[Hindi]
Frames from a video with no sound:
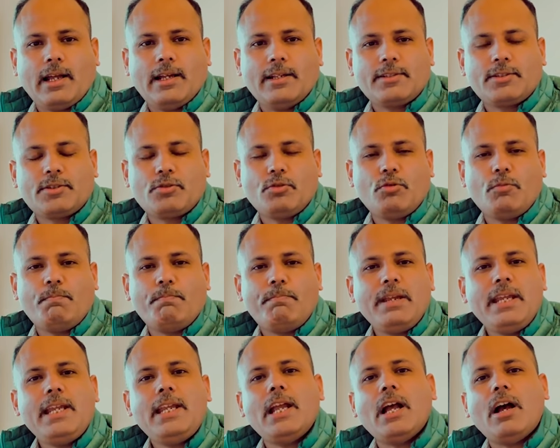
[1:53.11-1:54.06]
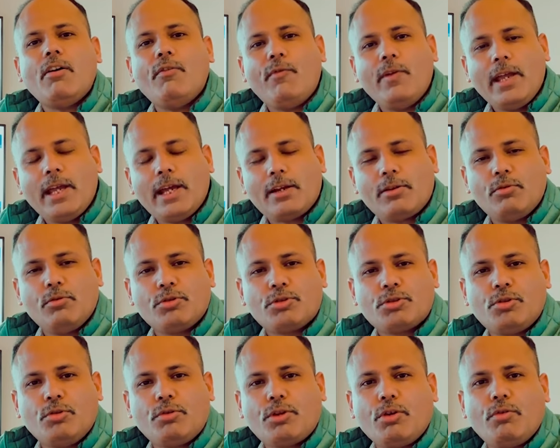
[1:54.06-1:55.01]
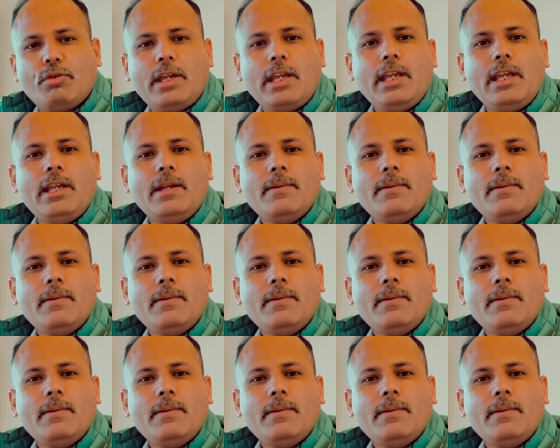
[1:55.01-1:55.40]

है सो बी अवेयर दोस्तों क्योंकि